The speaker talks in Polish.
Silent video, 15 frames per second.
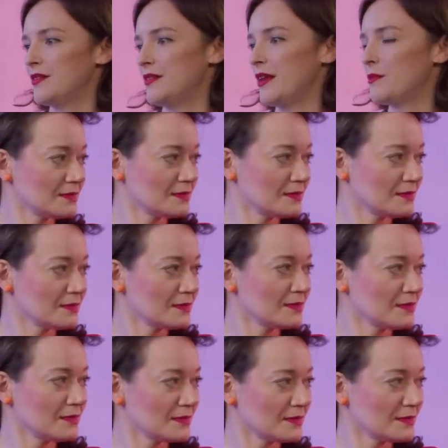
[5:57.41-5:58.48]
jakby
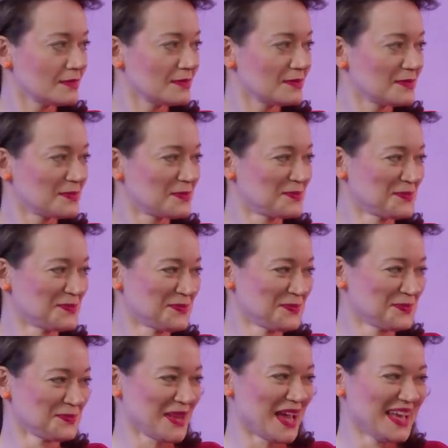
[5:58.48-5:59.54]
wysłannikiem partii EPL
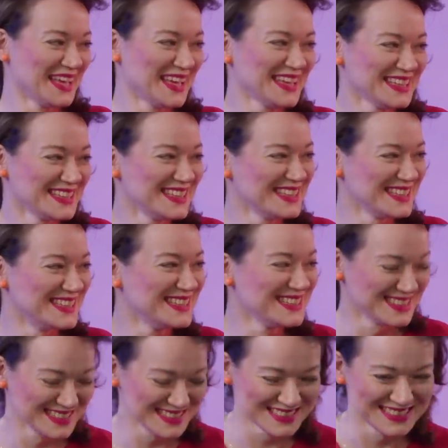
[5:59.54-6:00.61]
w Polsce,